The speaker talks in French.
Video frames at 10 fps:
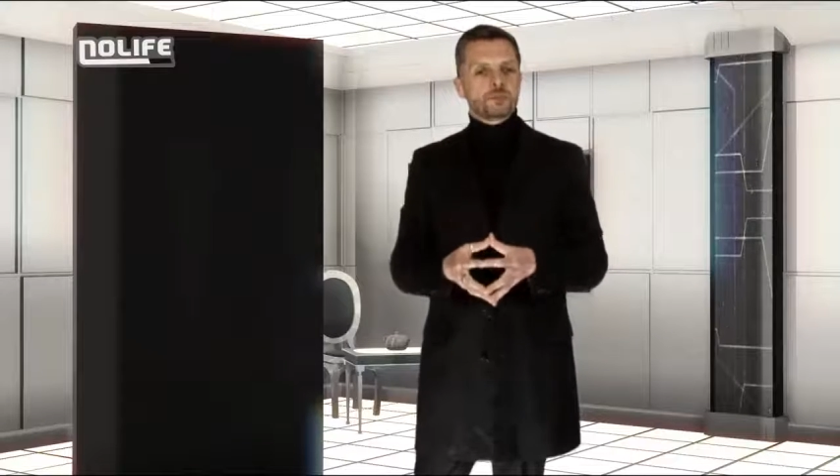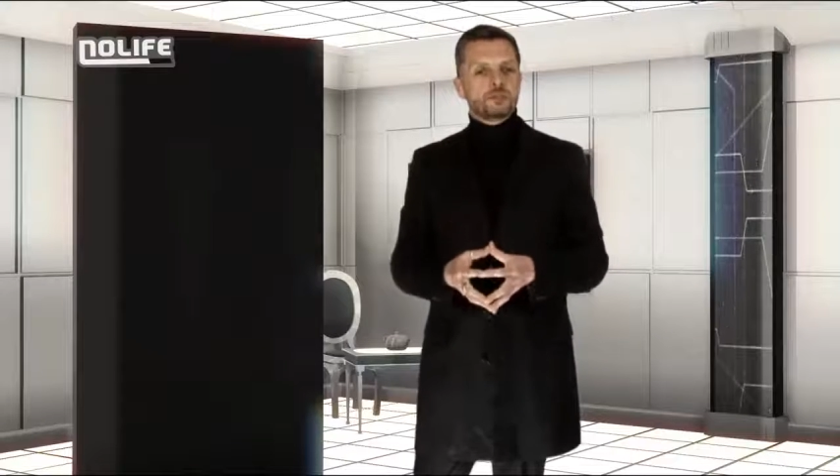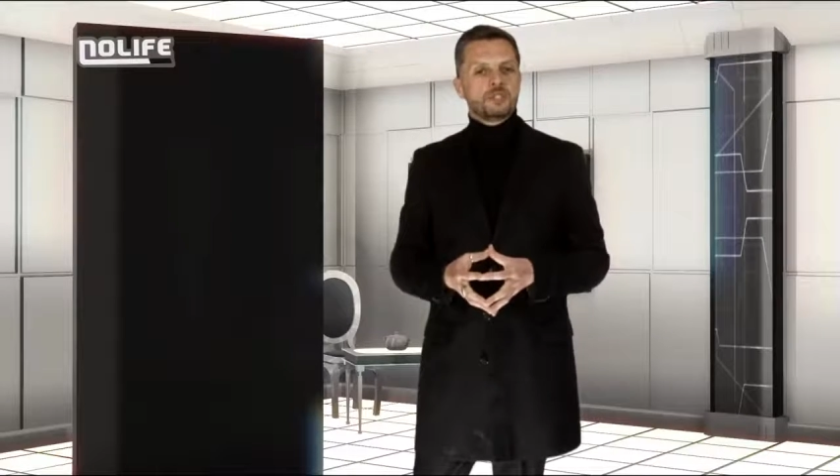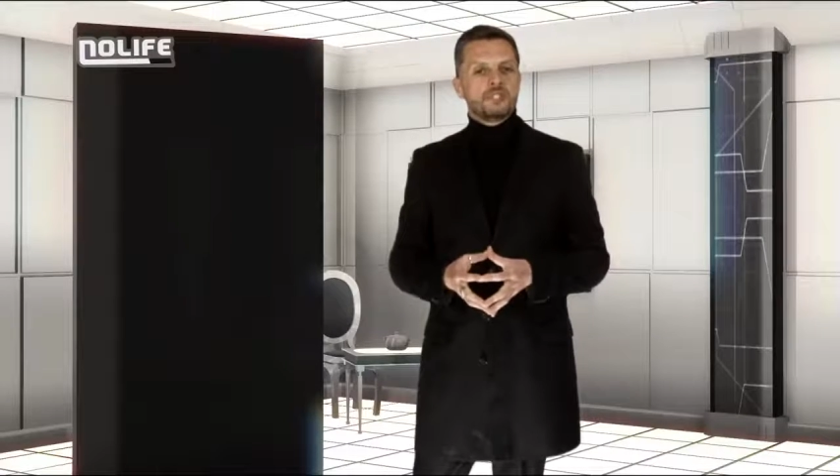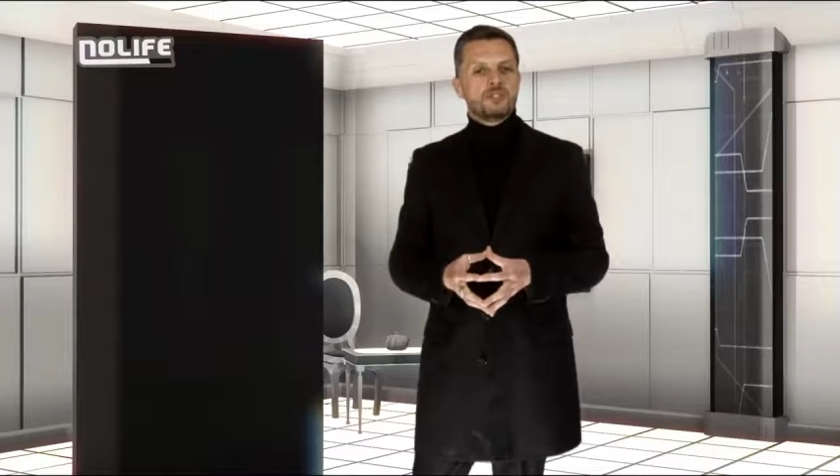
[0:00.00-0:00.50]

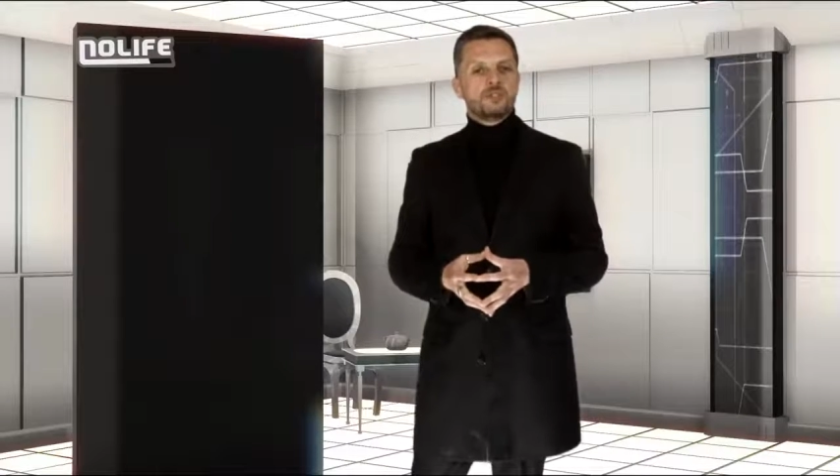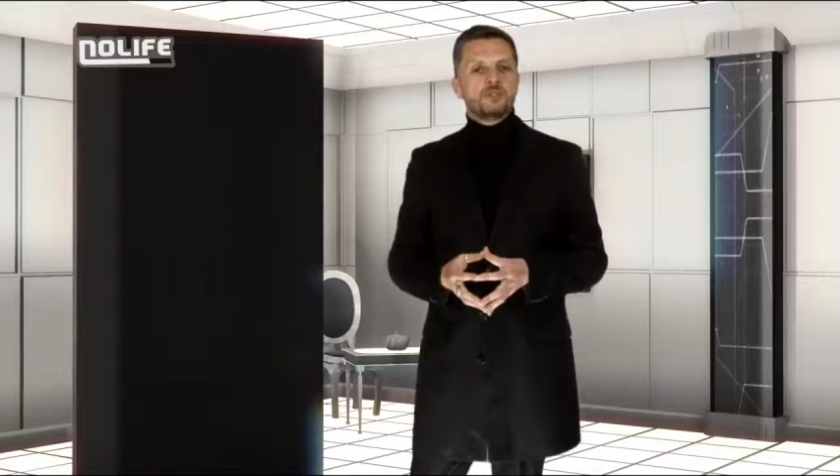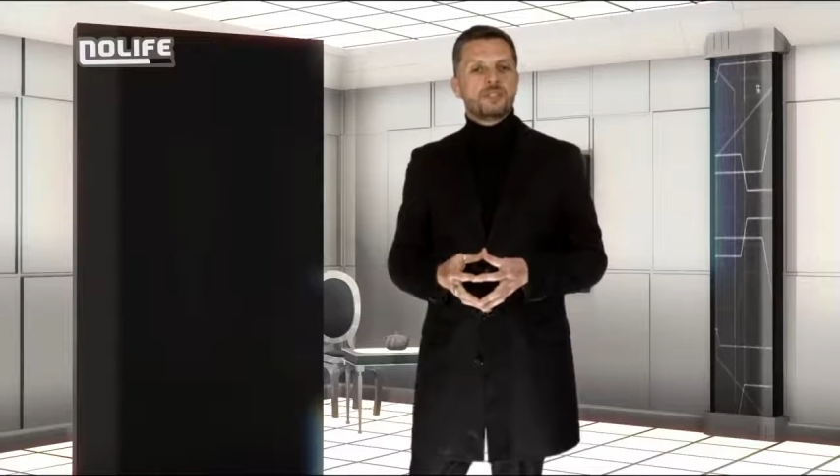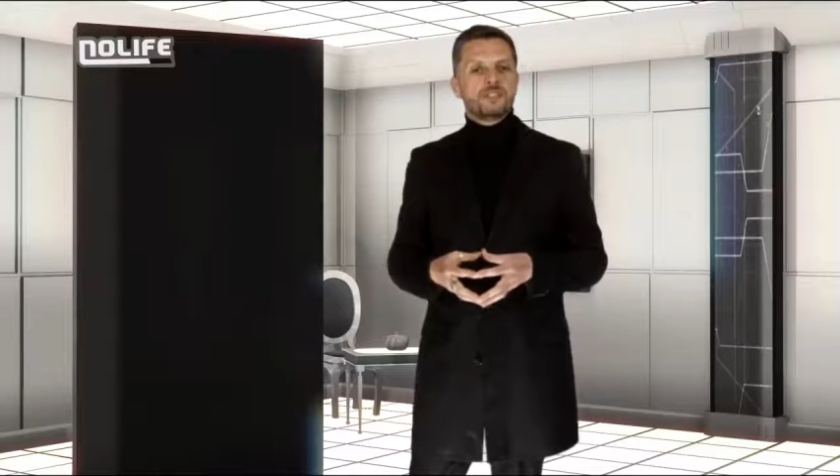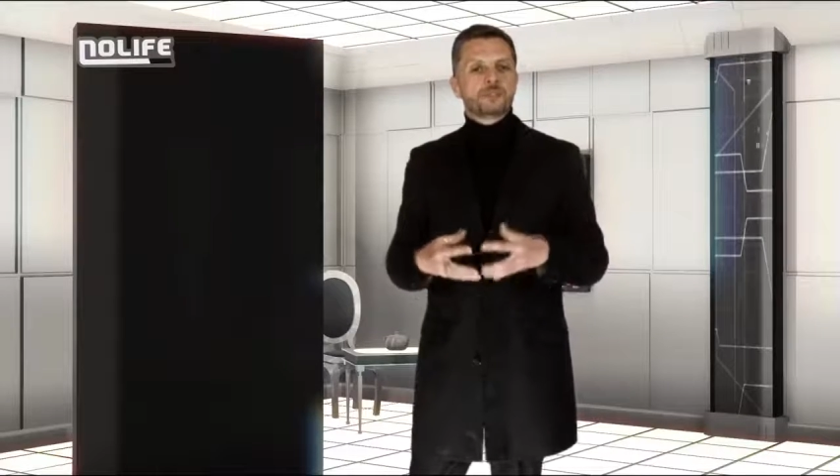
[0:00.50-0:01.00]
données
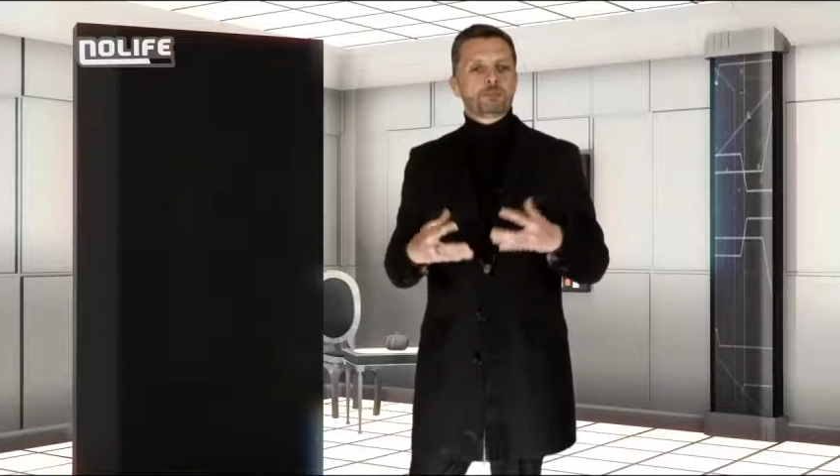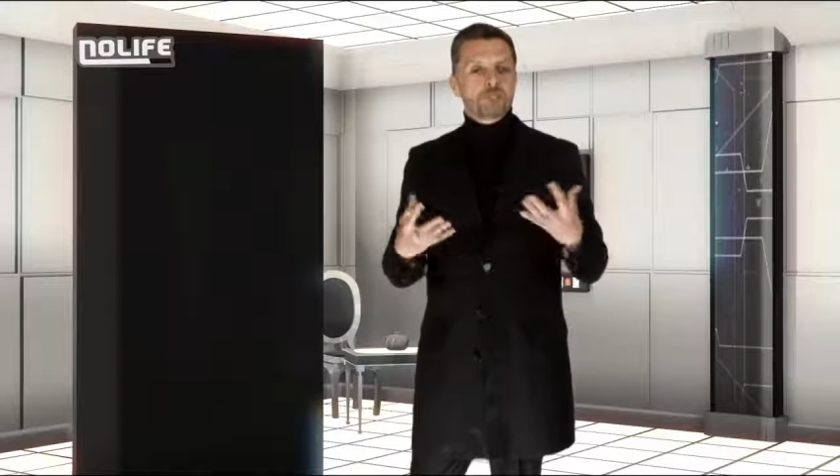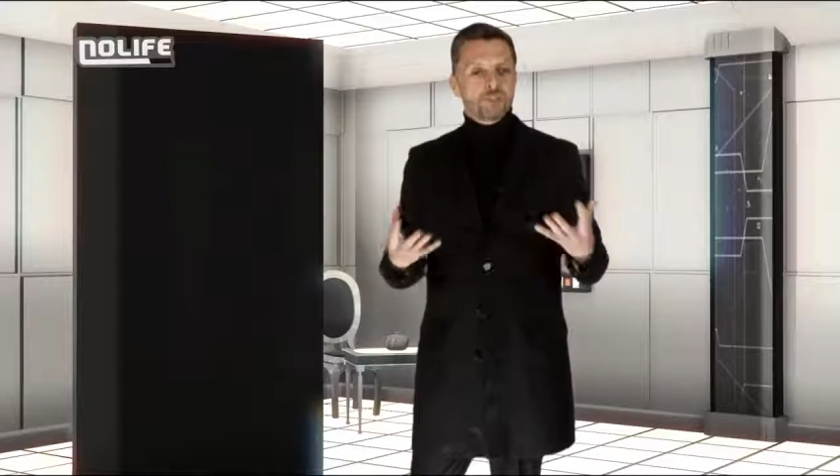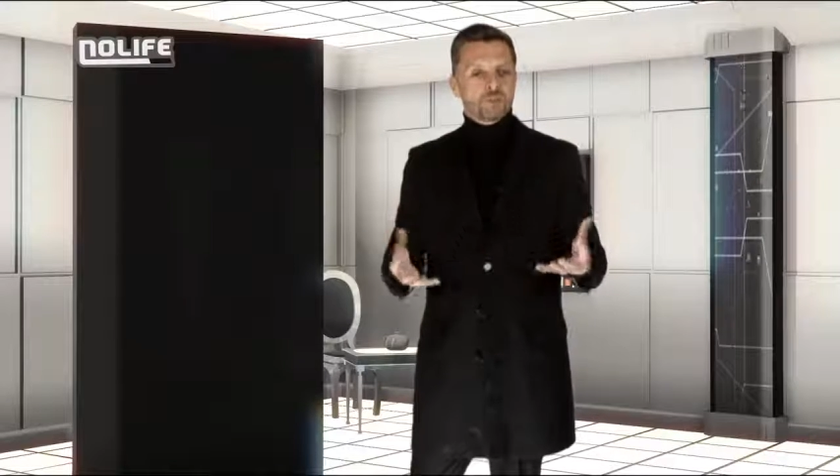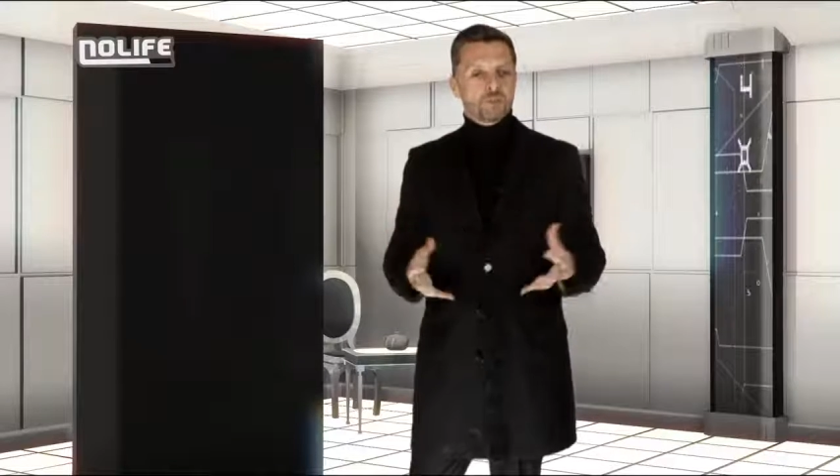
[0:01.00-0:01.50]
d'étudiants à
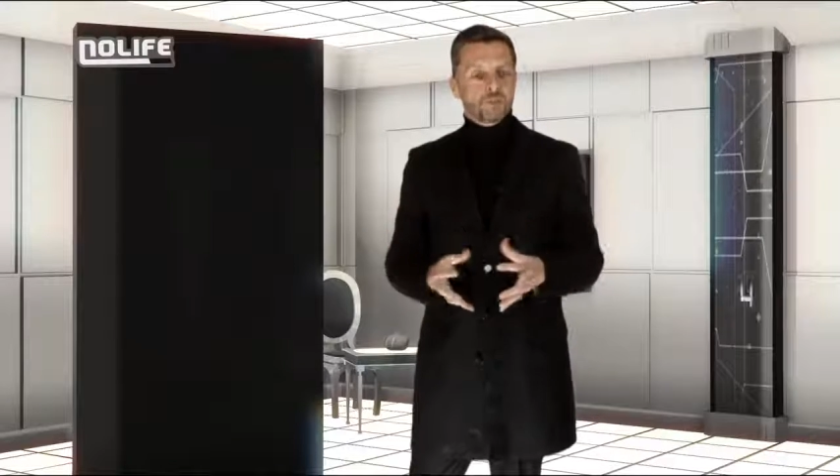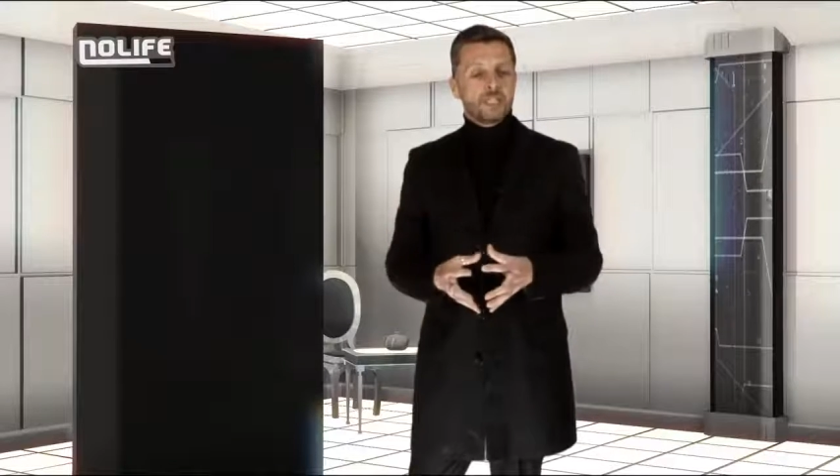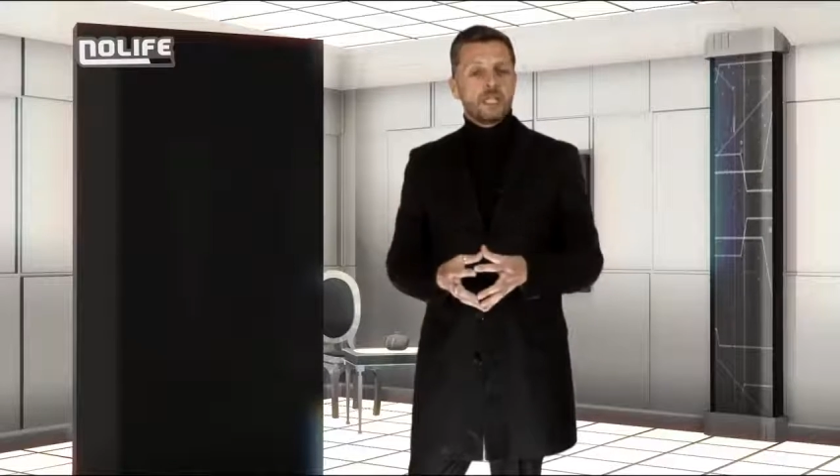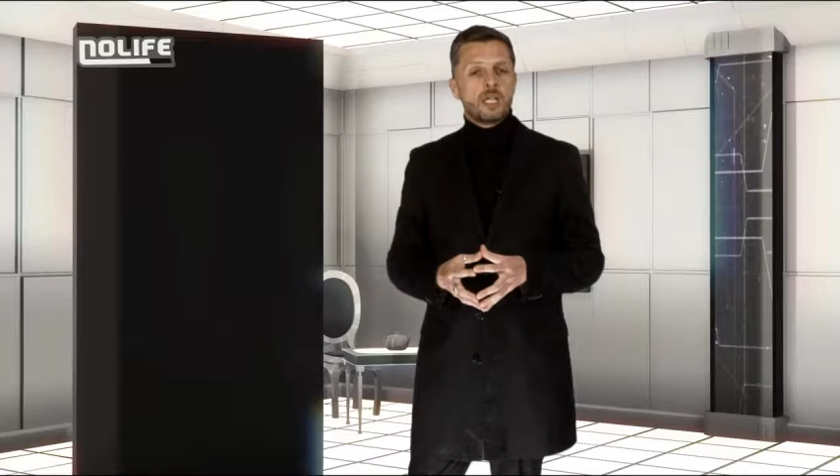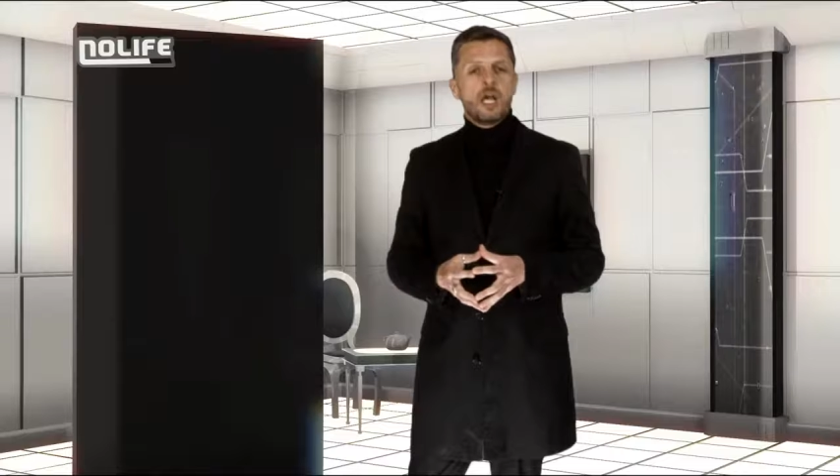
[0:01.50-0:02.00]
disposition de
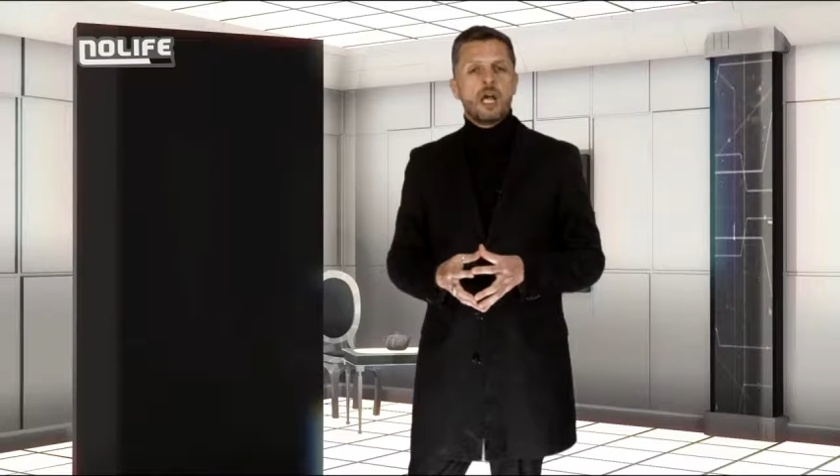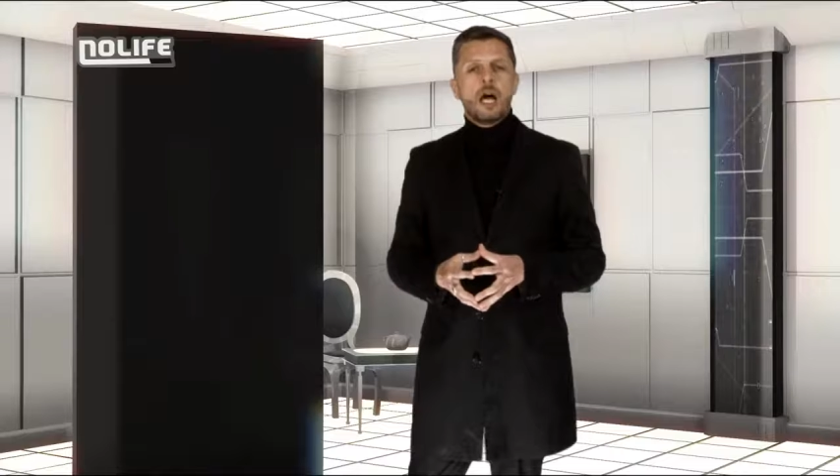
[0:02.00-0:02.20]
tiers